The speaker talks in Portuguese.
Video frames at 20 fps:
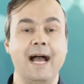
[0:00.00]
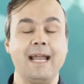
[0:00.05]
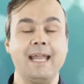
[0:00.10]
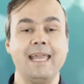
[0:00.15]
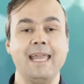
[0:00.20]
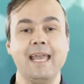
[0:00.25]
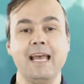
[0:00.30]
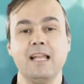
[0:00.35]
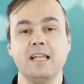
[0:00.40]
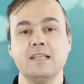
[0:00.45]

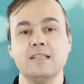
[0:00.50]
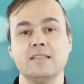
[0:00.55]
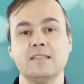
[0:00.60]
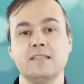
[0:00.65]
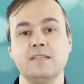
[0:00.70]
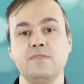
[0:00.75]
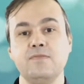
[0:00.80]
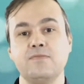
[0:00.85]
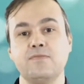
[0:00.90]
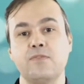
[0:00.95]

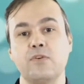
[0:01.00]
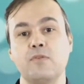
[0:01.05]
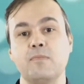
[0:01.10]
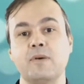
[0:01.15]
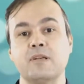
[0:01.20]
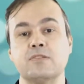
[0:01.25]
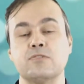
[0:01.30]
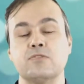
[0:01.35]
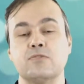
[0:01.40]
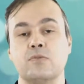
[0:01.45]
aquelas
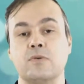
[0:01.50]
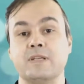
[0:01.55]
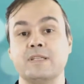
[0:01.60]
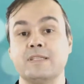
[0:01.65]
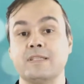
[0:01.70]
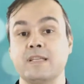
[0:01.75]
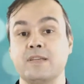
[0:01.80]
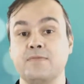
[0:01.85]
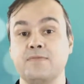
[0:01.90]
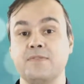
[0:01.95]

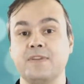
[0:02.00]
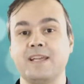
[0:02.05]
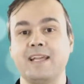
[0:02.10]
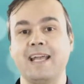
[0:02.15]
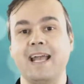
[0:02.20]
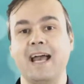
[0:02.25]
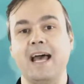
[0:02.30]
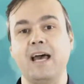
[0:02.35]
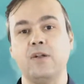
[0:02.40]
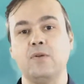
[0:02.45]
informações que
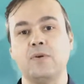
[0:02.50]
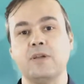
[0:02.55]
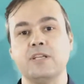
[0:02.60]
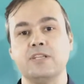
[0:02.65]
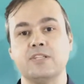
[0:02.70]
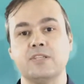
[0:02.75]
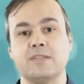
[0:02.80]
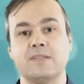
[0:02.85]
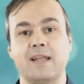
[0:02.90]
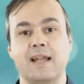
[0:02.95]
ficaram
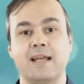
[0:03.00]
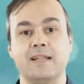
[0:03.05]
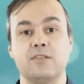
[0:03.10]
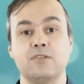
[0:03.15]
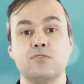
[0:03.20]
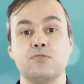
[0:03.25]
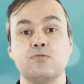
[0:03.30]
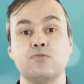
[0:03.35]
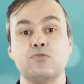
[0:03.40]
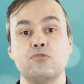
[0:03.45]

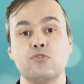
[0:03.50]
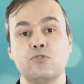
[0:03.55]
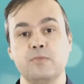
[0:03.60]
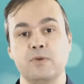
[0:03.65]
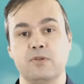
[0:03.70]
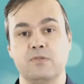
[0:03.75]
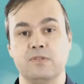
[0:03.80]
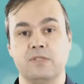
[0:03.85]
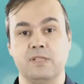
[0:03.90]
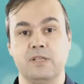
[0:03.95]
registradas no
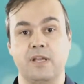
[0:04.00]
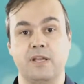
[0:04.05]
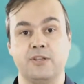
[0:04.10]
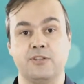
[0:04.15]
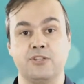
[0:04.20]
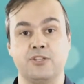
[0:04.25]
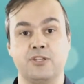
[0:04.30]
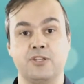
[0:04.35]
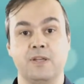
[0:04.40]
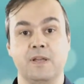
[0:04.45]

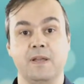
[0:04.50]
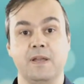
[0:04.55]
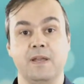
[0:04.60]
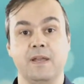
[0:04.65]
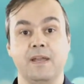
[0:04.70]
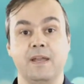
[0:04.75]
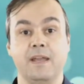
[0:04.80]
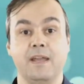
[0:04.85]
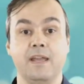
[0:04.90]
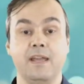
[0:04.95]
subconsciente
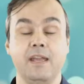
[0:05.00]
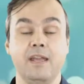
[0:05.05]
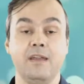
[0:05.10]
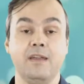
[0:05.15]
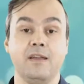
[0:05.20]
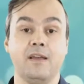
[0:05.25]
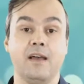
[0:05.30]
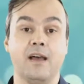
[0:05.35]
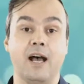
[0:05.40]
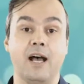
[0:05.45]

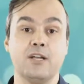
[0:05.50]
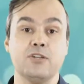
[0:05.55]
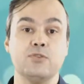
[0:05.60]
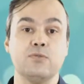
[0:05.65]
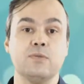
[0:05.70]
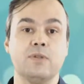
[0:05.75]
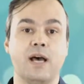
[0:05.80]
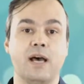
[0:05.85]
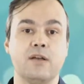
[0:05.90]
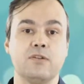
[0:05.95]
e
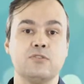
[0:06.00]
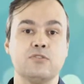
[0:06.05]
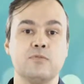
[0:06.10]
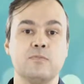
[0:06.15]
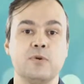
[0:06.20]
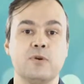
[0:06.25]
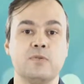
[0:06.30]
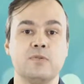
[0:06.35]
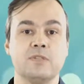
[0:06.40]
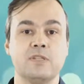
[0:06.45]
ajudar o
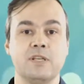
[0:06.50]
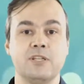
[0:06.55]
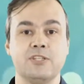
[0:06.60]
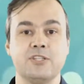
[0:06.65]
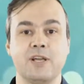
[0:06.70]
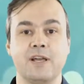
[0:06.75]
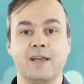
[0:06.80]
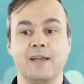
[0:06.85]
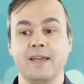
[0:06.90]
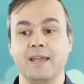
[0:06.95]

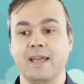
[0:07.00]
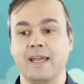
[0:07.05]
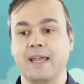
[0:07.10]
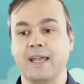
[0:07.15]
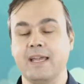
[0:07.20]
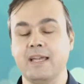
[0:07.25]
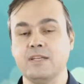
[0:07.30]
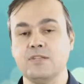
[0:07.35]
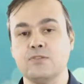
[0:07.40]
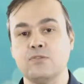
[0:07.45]
subconsciente a
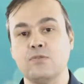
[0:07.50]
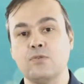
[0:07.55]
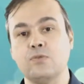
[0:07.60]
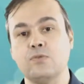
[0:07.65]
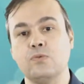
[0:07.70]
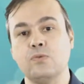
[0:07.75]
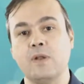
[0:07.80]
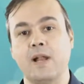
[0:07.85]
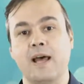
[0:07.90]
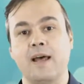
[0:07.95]

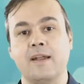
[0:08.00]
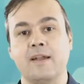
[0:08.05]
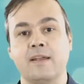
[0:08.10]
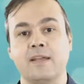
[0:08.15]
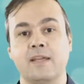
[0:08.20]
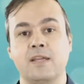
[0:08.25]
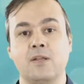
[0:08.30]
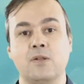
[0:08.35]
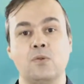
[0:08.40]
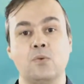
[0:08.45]
reestruturar
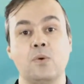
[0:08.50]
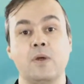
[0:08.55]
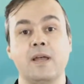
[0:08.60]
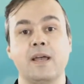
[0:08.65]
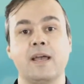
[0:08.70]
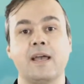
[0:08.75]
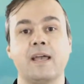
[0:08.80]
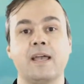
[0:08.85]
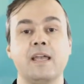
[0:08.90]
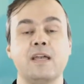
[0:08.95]
aquilo,
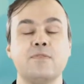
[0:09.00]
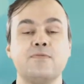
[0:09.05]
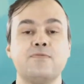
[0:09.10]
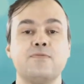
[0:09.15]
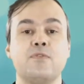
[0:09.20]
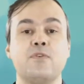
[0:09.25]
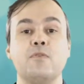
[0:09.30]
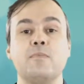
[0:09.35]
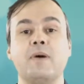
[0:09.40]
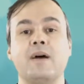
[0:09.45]

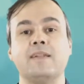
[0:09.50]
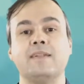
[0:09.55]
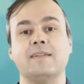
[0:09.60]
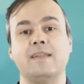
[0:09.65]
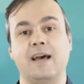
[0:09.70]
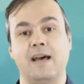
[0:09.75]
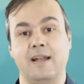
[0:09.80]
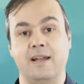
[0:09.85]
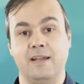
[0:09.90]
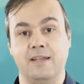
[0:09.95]

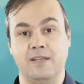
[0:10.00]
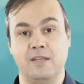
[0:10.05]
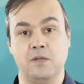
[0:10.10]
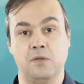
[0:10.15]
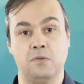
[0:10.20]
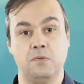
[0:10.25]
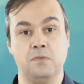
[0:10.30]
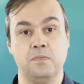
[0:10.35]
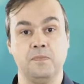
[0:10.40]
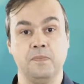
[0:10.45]
reformatar
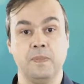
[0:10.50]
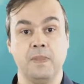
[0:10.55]
aquilo.